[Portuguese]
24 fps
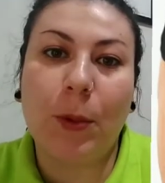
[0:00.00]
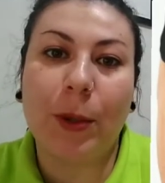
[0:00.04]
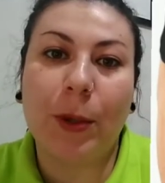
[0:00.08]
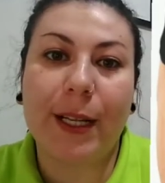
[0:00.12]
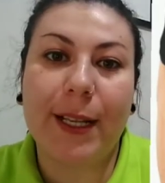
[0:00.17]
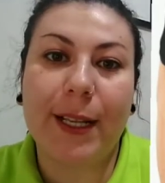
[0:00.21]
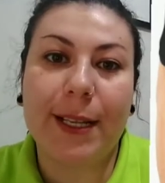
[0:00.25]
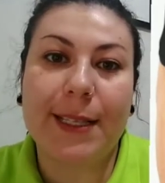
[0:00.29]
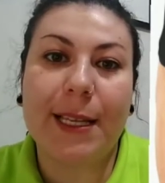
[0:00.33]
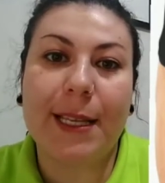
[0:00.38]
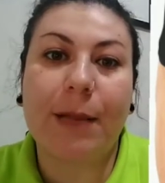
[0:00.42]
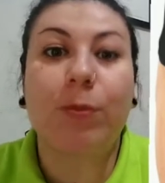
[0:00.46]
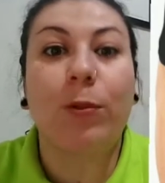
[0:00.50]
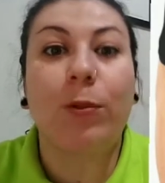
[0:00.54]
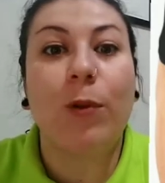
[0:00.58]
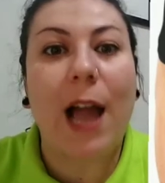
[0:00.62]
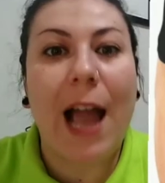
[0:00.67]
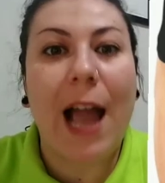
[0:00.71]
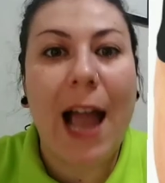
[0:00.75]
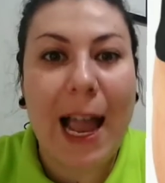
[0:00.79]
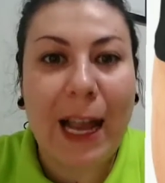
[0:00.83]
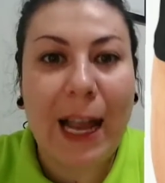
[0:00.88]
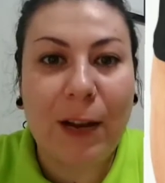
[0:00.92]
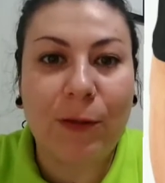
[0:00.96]
Por exemplo,
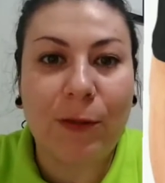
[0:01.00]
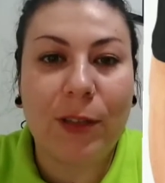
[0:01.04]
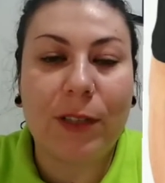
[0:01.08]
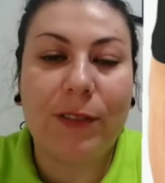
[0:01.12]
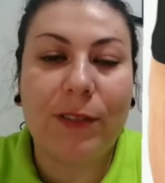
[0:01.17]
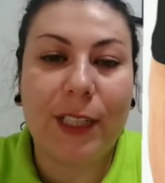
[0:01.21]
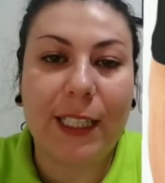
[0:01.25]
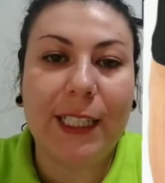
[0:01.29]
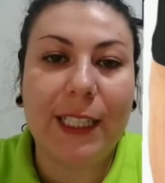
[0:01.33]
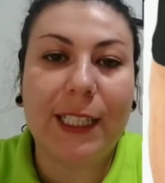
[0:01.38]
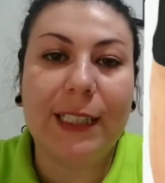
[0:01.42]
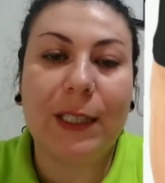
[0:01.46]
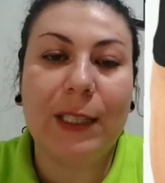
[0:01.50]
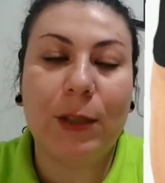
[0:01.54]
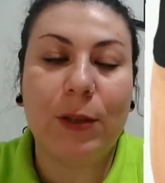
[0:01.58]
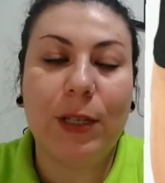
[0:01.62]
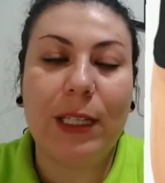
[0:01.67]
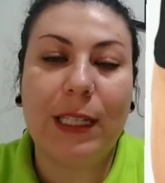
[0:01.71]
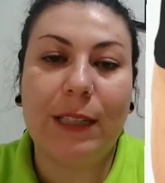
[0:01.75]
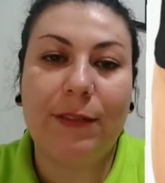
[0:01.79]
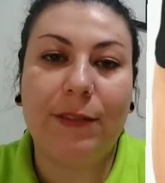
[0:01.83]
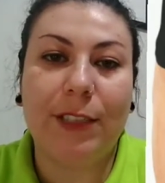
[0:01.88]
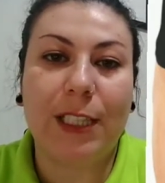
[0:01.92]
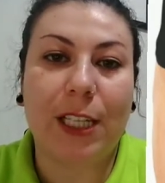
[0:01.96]
a água, vai
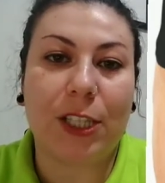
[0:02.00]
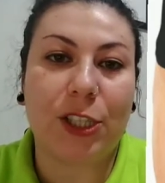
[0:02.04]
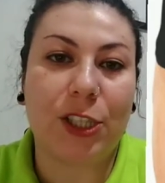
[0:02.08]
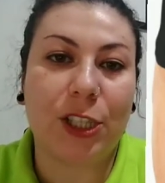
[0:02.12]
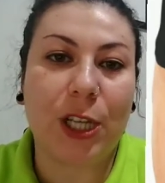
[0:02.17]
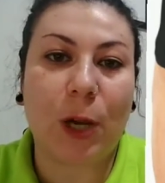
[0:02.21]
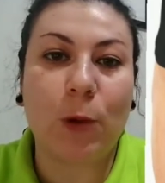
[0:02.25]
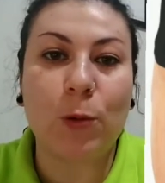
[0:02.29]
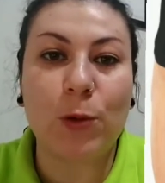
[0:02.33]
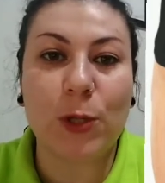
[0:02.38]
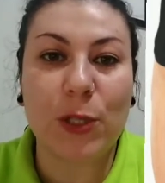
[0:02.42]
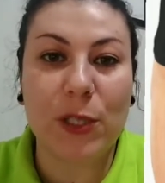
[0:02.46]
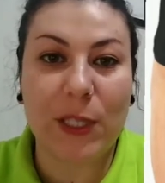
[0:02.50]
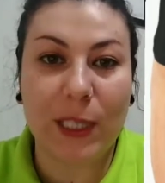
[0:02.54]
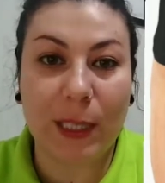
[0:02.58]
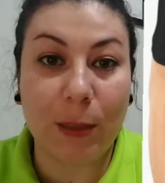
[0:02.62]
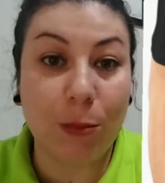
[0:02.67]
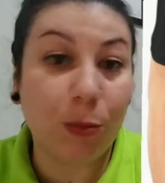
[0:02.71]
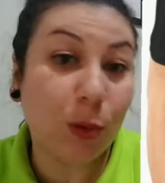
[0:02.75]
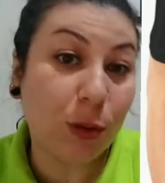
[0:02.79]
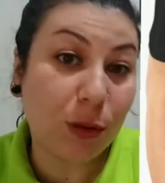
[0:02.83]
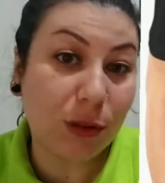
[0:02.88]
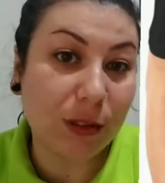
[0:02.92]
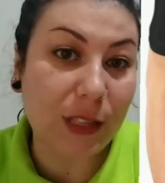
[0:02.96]
ele ia achar o
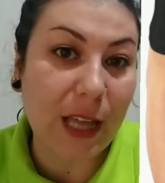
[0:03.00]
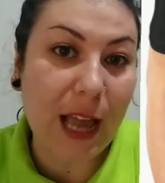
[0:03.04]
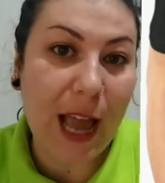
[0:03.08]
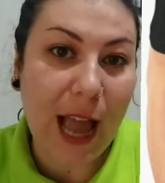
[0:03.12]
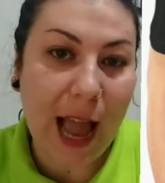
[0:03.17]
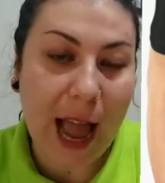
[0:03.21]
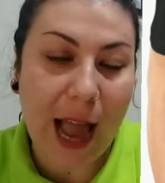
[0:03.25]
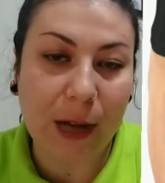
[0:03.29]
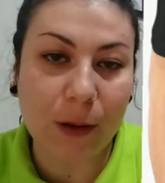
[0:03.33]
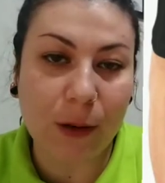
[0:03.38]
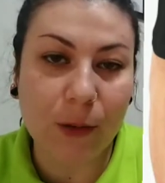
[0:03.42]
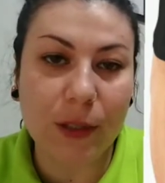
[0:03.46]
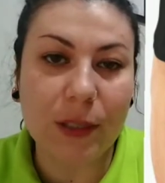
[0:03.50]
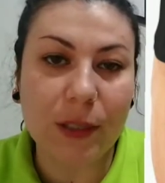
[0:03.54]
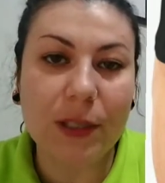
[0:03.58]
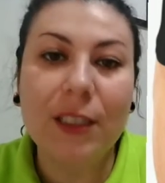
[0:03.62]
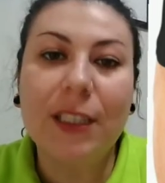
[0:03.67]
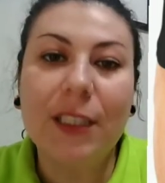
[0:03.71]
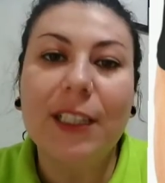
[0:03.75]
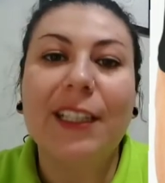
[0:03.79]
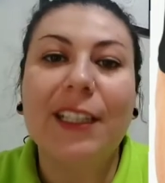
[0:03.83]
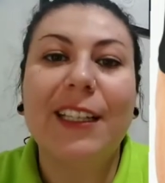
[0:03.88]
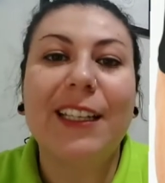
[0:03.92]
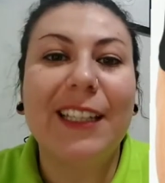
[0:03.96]
símbolo da água
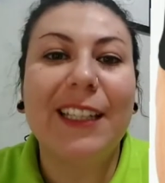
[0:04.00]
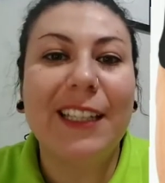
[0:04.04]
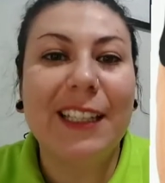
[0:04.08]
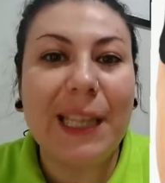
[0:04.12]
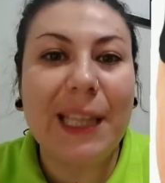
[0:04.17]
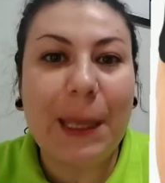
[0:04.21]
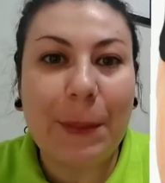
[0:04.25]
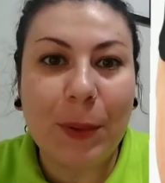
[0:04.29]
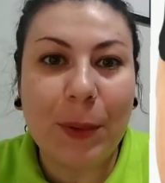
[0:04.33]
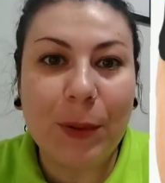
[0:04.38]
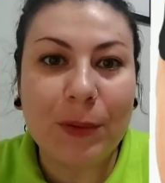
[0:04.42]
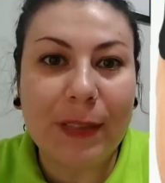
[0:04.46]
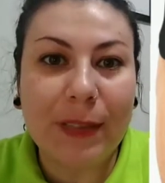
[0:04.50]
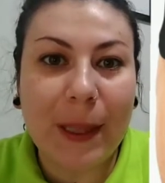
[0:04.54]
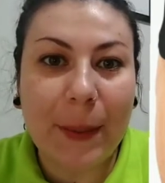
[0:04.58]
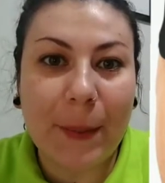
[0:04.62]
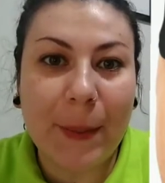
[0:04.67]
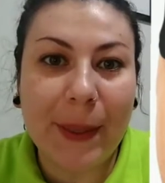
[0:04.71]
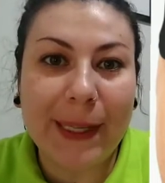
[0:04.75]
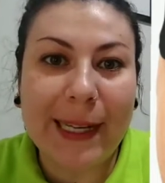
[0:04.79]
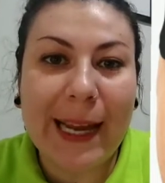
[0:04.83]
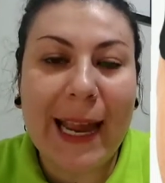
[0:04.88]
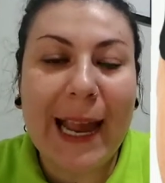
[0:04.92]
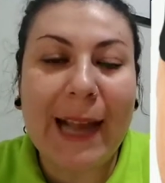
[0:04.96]
e apontar
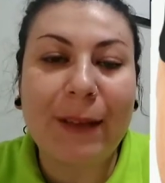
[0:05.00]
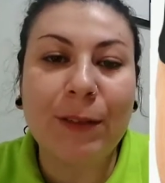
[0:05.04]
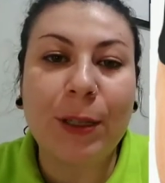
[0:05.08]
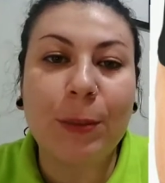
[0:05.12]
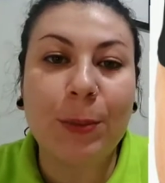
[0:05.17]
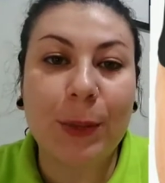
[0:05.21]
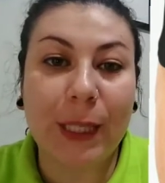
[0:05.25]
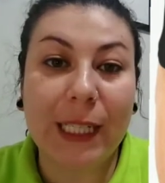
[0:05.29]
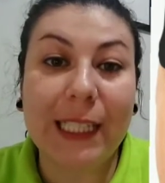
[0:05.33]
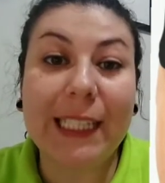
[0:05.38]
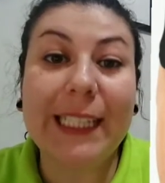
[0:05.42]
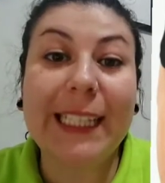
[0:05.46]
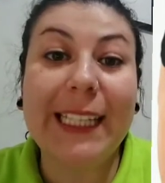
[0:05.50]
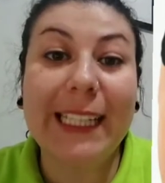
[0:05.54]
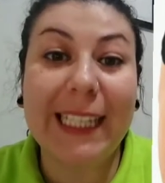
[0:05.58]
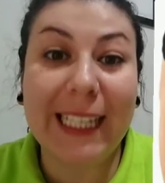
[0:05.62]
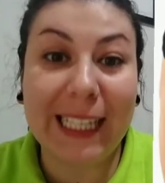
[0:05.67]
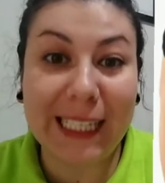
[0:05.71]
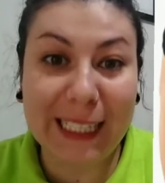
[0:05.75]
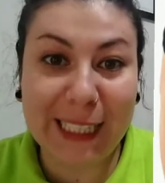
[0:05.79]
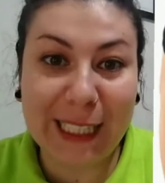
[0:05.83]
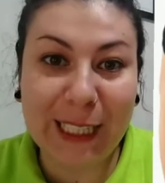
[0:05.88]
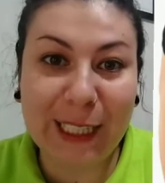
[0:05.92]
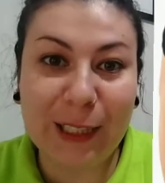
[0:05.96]
para a água, porque ele
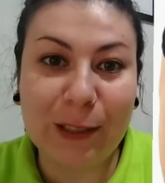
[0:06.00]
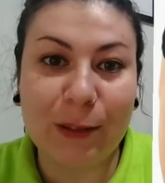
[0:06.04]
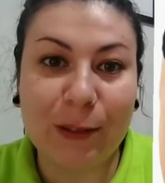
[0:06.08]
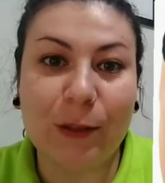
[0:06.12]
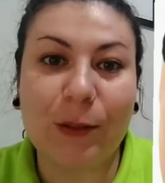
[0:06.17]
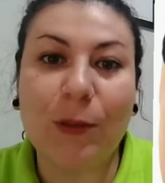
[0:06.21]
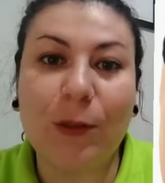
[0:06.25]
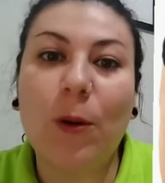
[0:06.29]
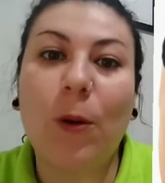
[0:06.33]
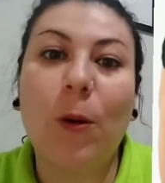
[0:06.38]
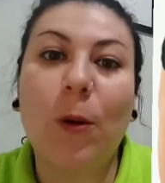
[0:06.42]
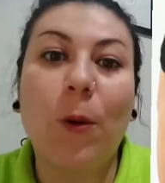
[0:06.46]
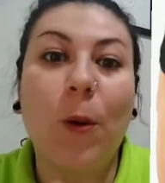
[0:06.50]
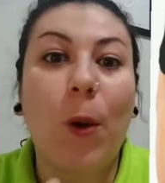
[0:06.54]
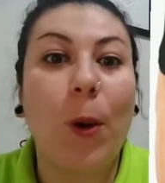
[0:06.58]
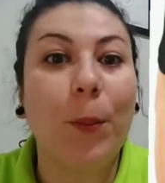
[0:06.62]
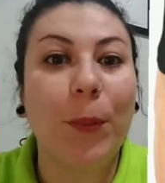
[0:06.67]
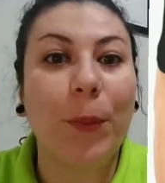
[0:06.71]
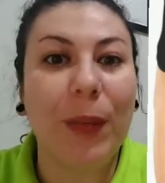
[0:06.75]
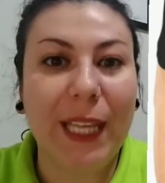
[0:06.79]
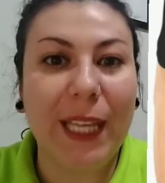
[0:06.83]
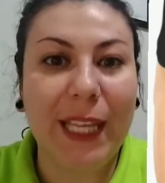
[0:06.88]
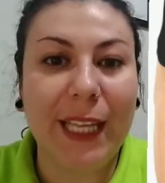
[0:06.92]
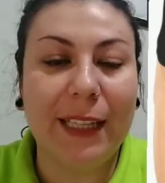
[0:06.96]
queria aquilo, ou
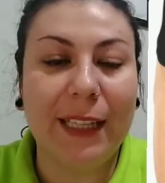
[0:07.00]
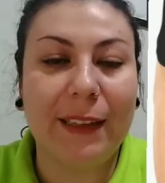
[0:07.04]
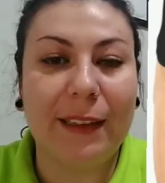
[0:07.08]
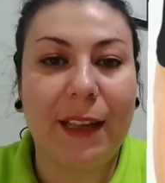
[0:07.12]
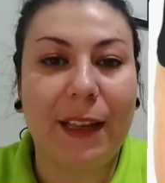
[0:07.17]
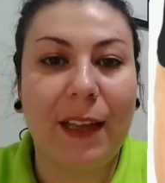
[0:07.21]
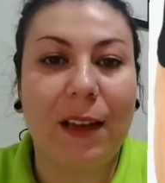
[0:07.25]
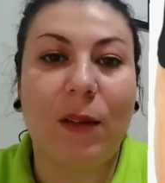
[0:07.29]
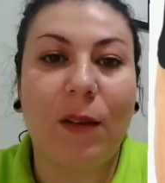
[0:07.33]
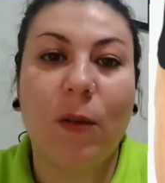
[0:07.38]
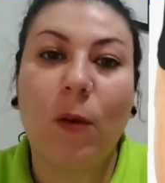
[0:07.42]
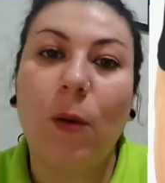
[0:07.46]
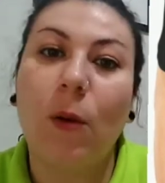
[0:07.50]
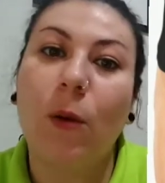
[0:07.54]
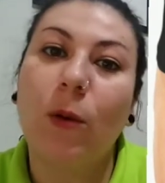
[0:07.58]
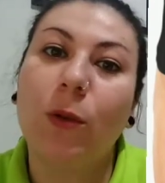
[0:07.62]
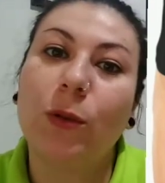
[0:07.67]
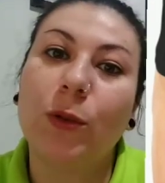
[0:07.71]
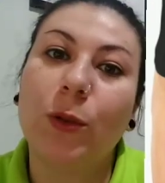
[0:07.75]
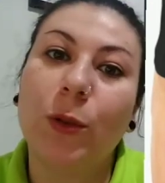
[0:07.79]
comida, ou